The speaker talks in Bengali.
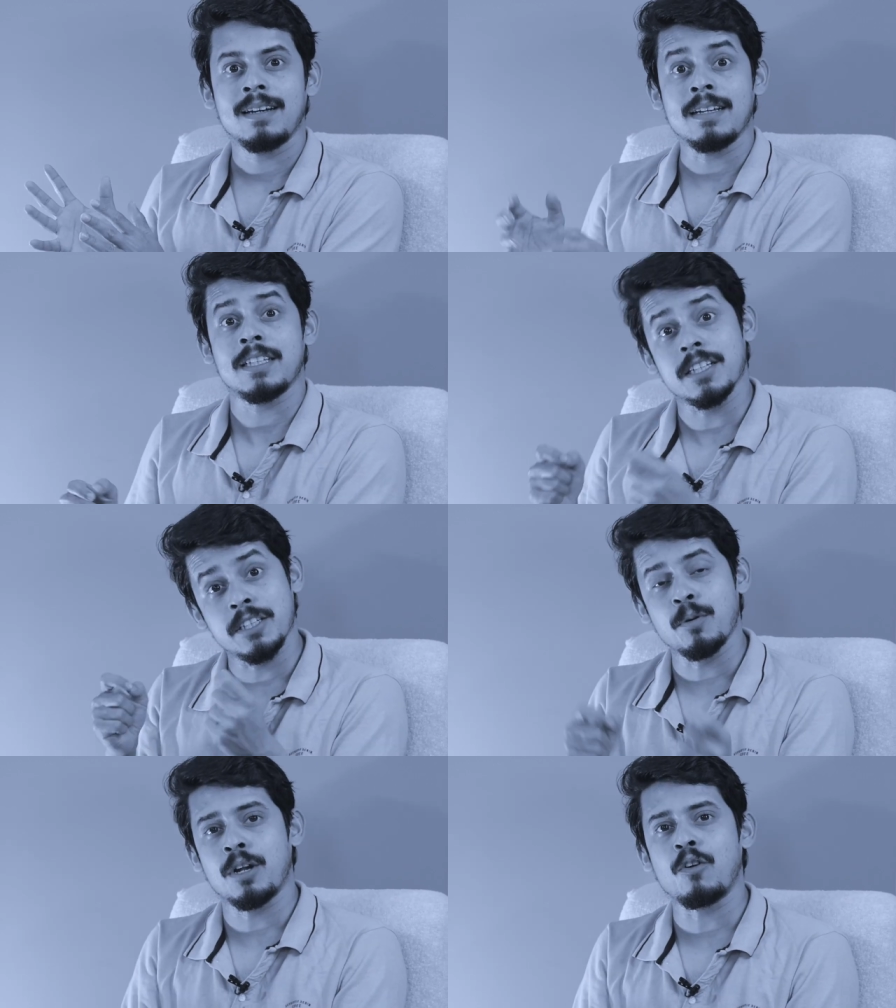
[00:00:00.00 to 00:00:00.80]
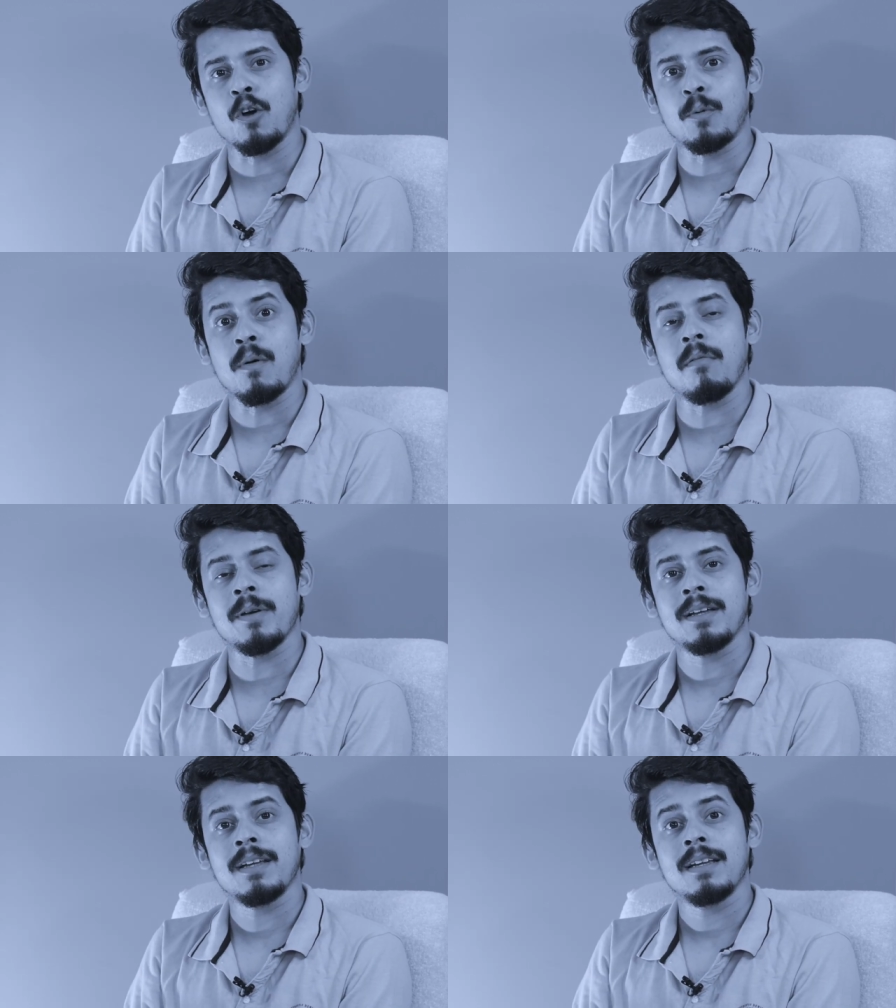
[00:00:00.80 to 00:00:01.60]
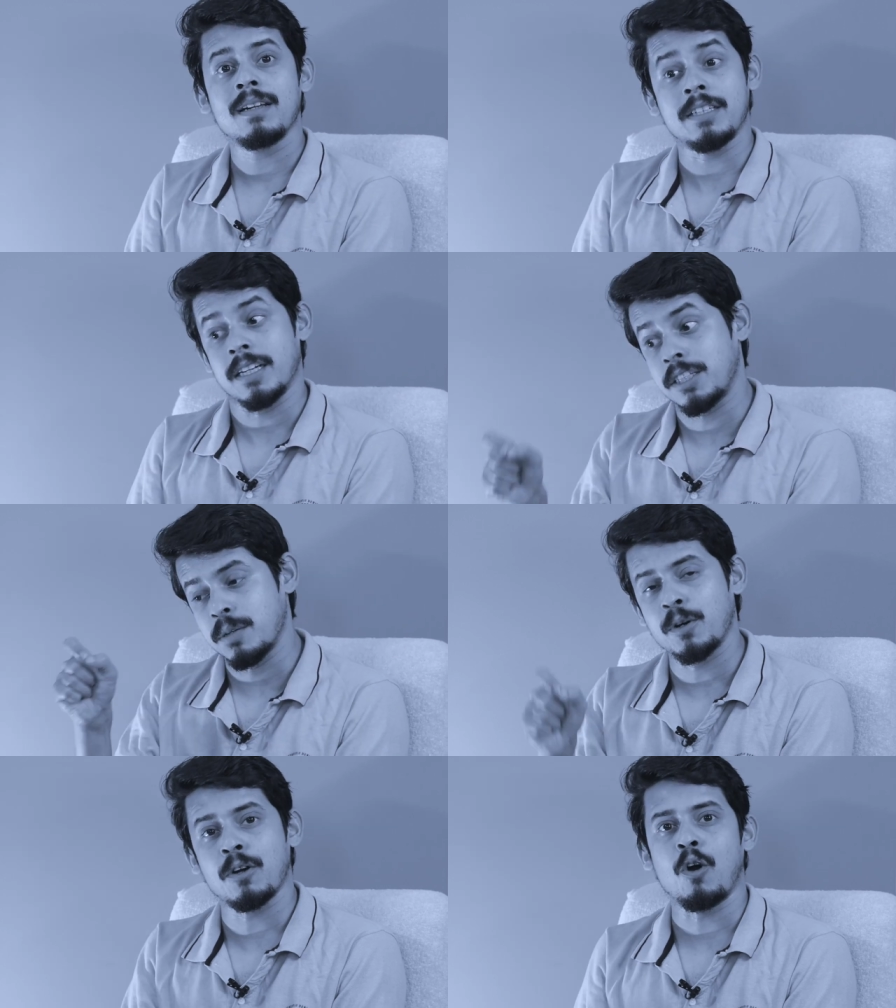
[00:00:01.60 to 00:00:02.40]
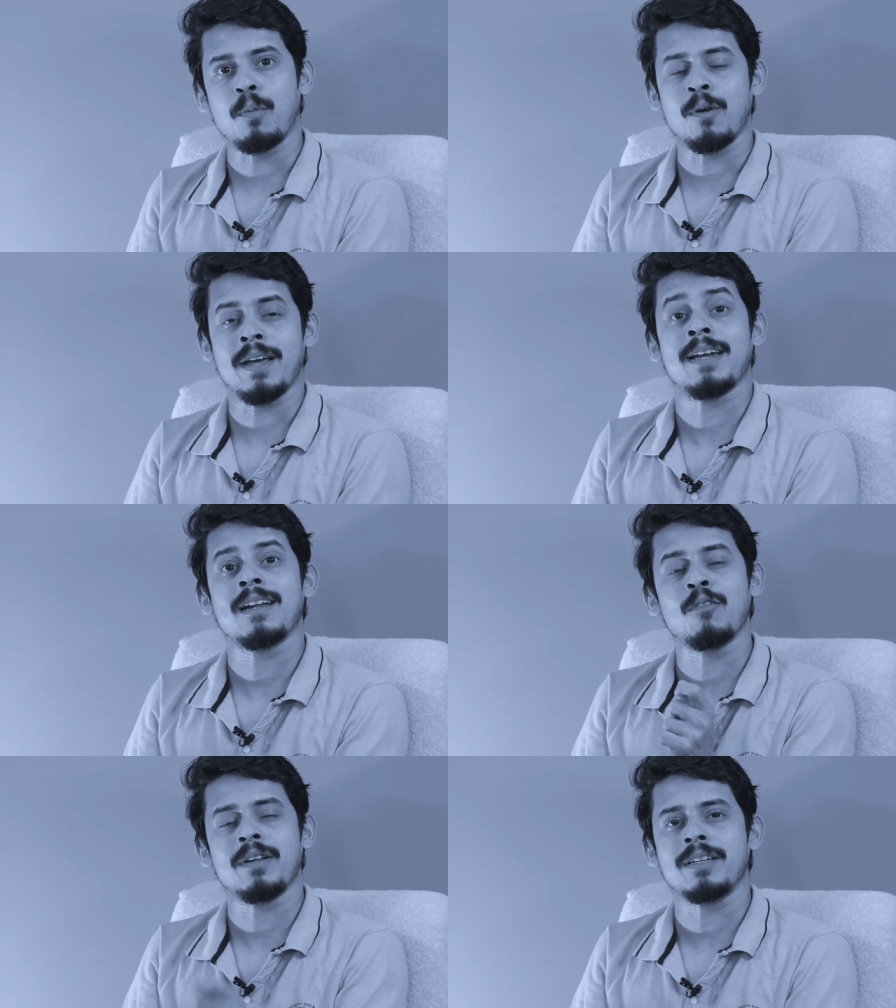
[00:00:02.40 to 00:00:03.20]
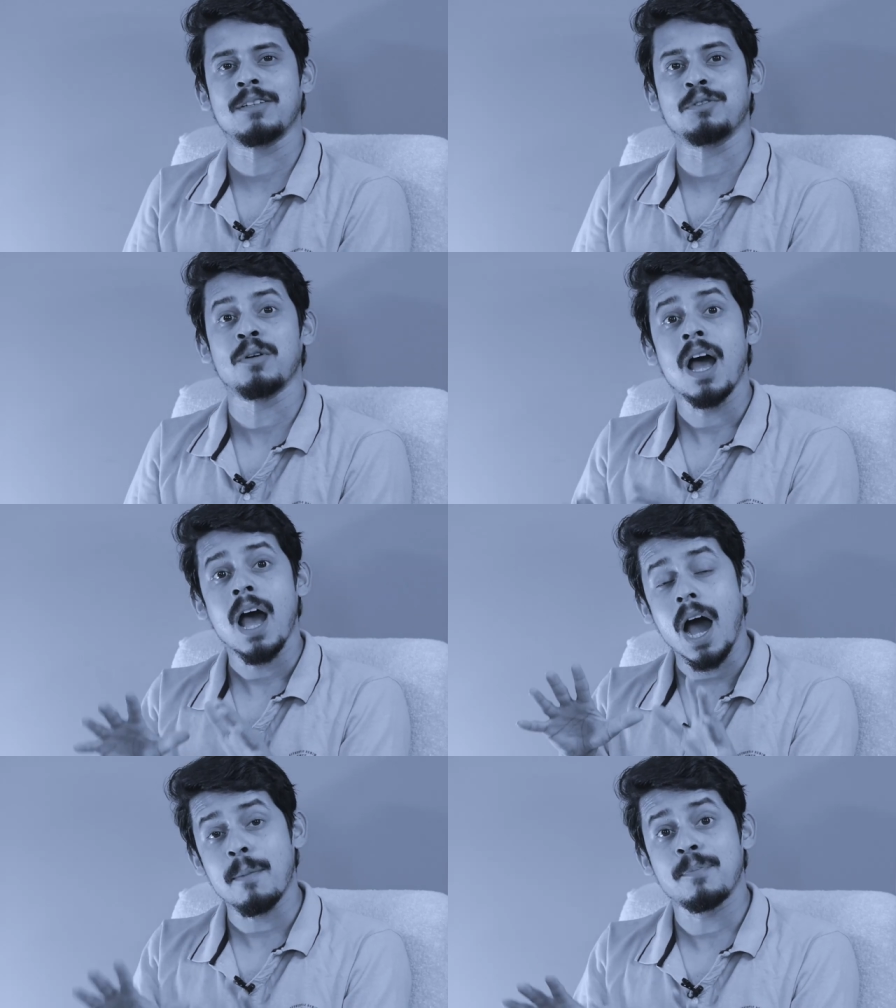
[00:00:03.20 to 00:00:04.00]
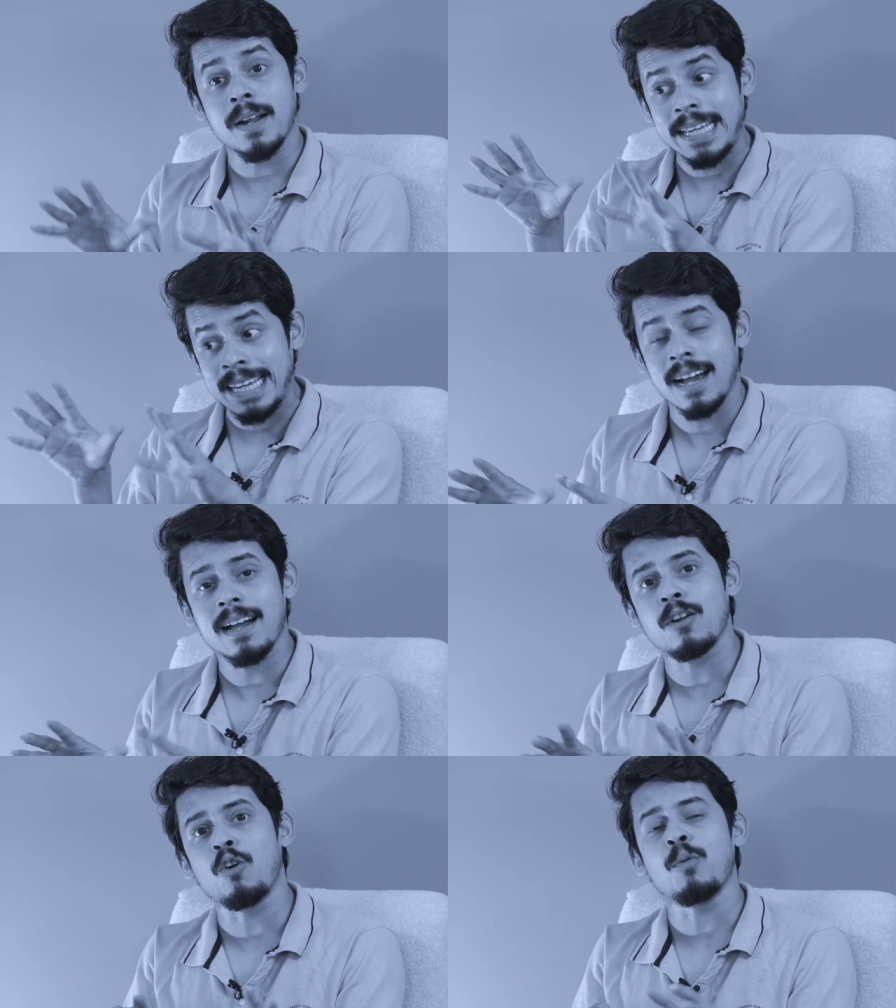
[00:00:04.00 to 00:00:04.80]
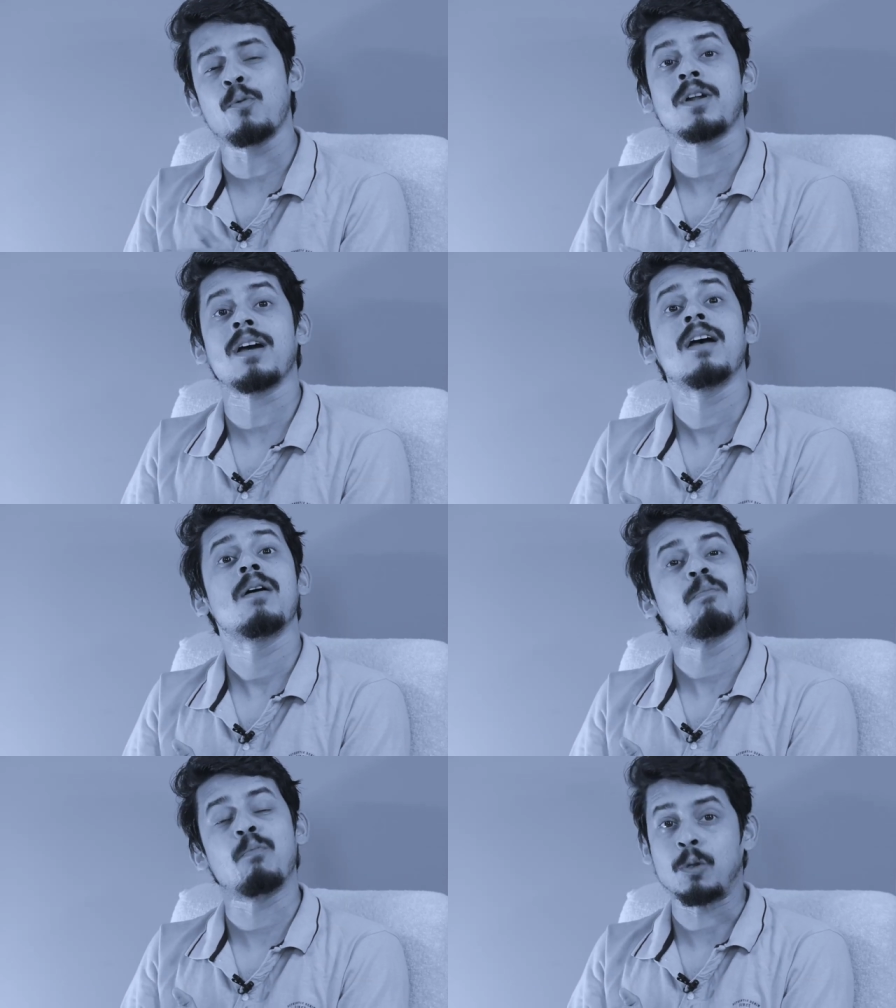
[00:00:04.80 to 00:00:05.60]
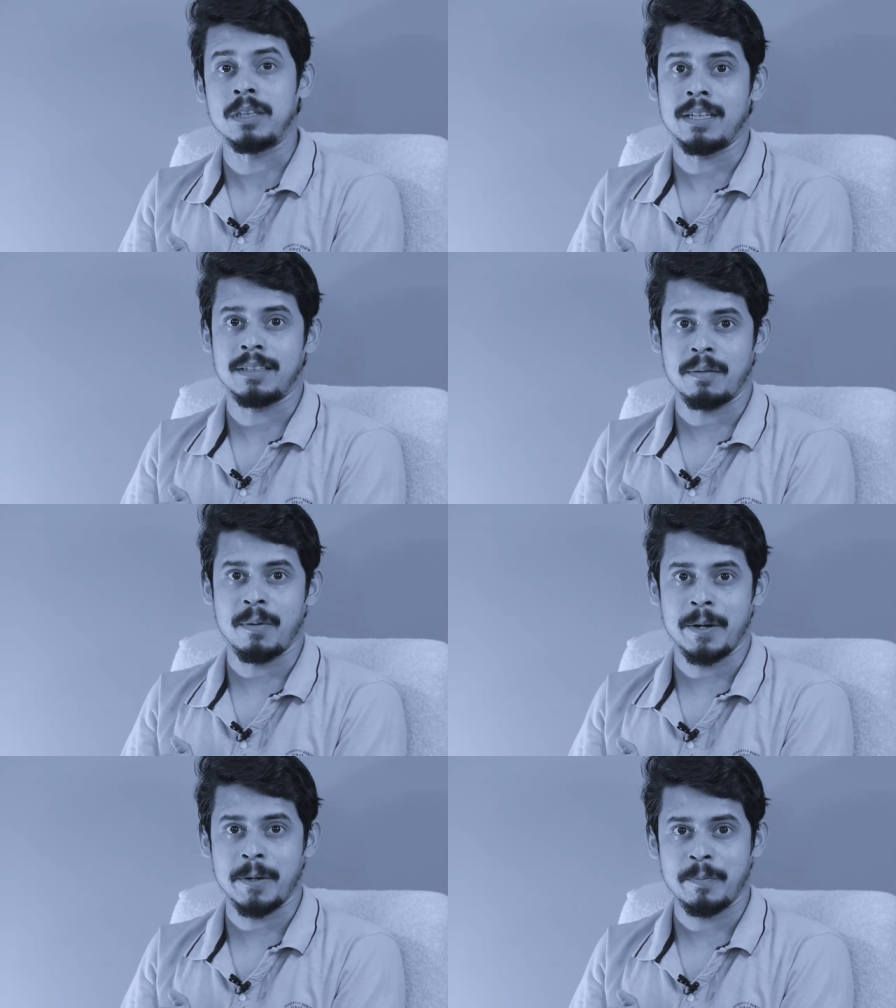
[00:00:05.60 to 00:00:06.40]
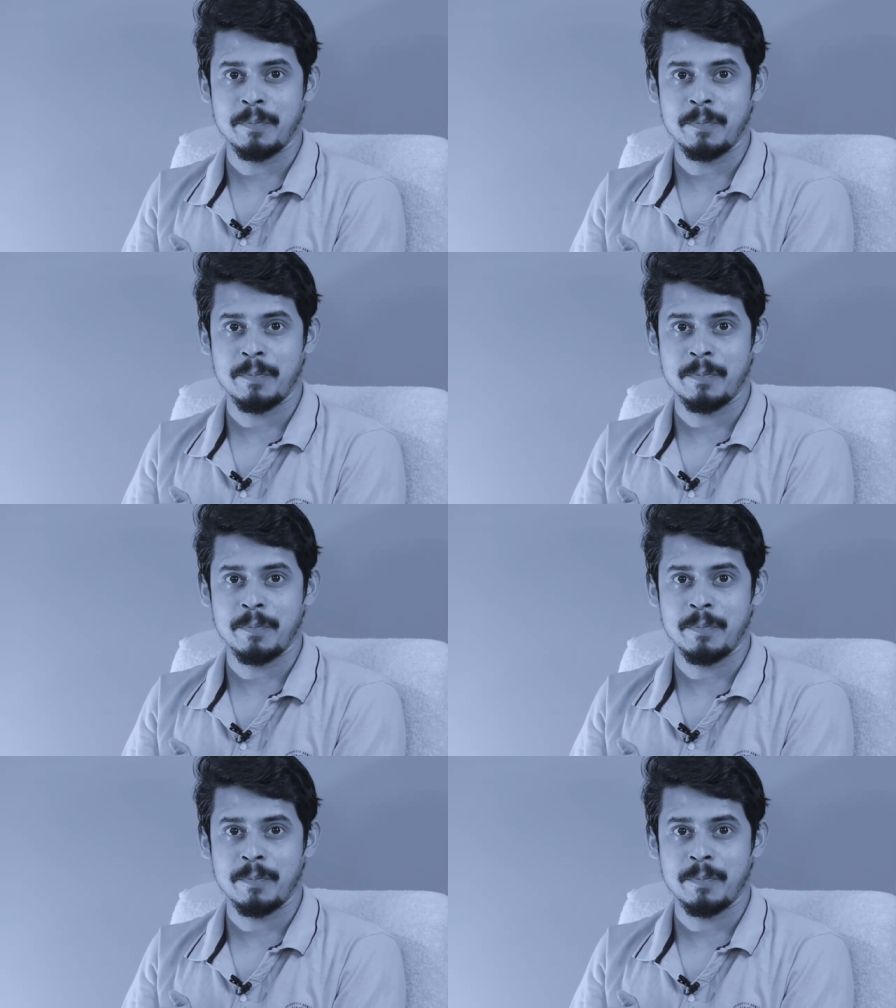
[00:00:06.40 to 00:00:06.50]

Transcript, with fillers: নিজের জীবনের গল্প ভাবে নিজের জীবনের গল্প লেখে না হলে কিন্তু আপনার এলাকার গল্পটা বদলে যেতে পারে